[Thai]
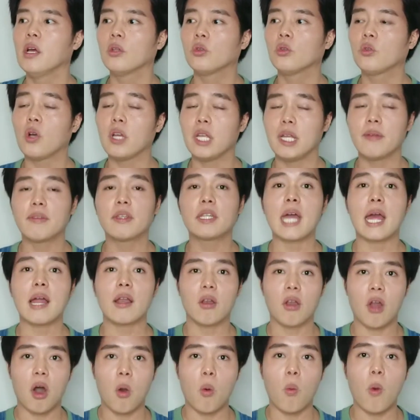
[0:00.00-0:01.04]
ตัวอีสแตน
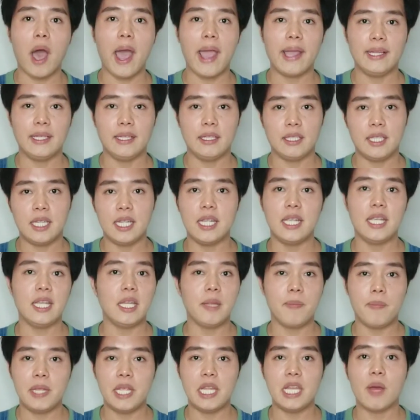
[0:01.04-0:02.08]
ลอง YET
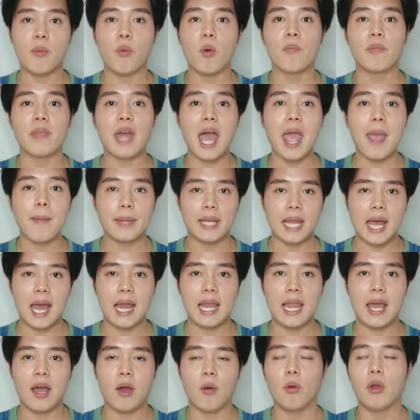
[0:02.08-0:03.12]
DP เดี๋ยวผมได้มานาน
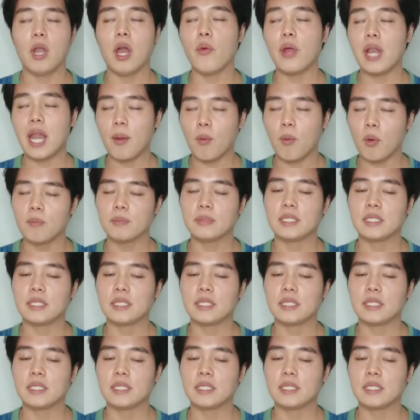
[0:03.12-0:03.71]
แล้ว แล้วเวลาผม